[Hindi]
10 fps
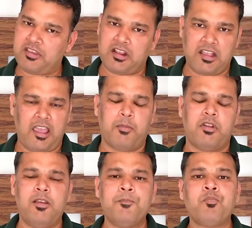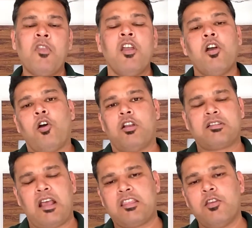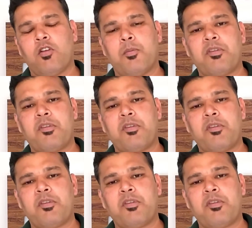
का कैमरा और साथ ही होगा